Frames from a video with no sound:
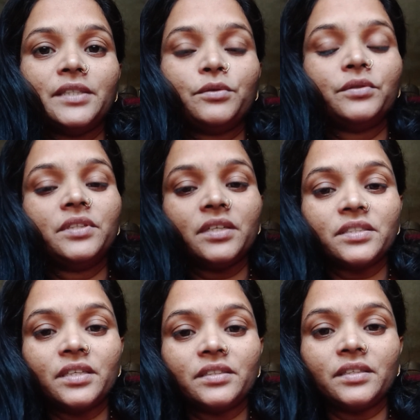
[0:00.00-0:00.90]
ध्यान खुद
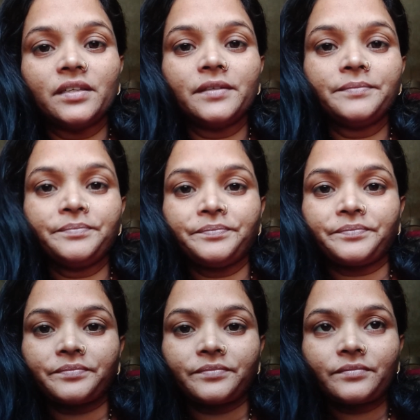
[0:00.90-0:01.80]
रख सकते हैं
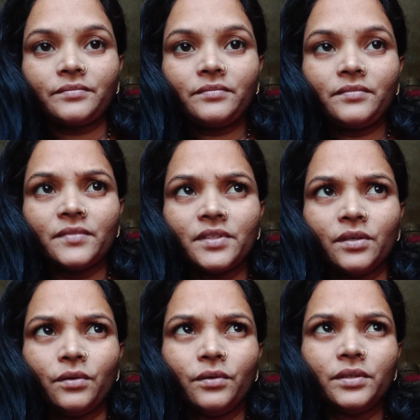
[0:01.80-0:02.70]

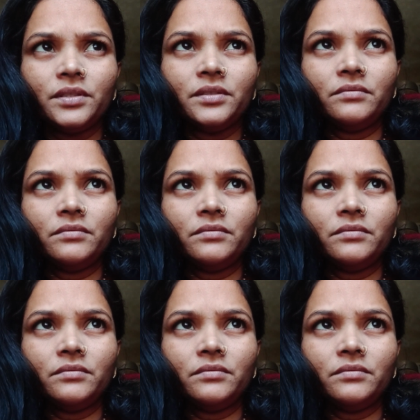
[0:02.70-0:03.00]
और